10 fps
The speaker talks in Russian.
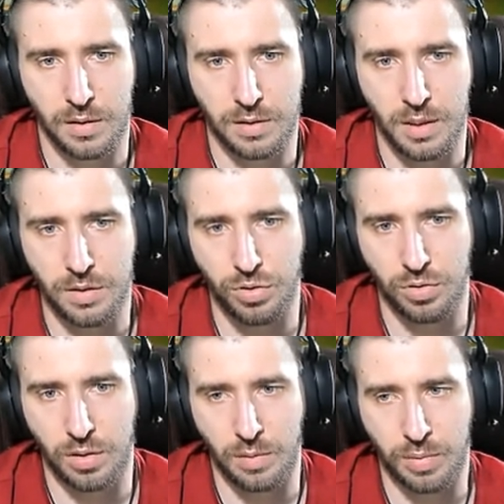Нет,
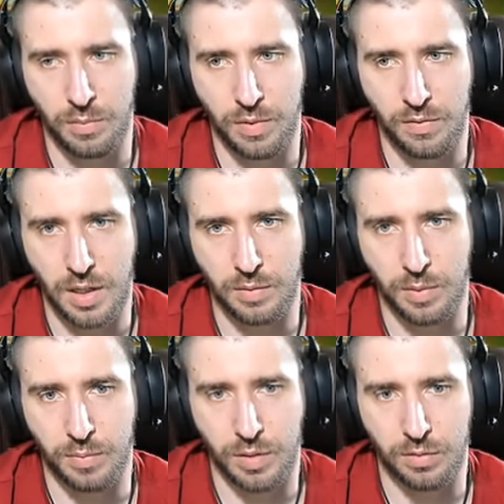что-то там пробивает по
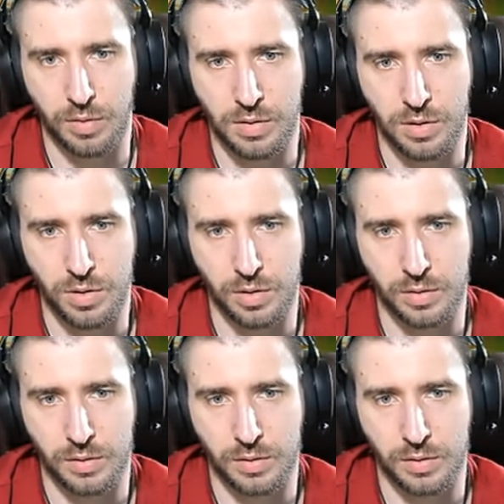пару тысяч.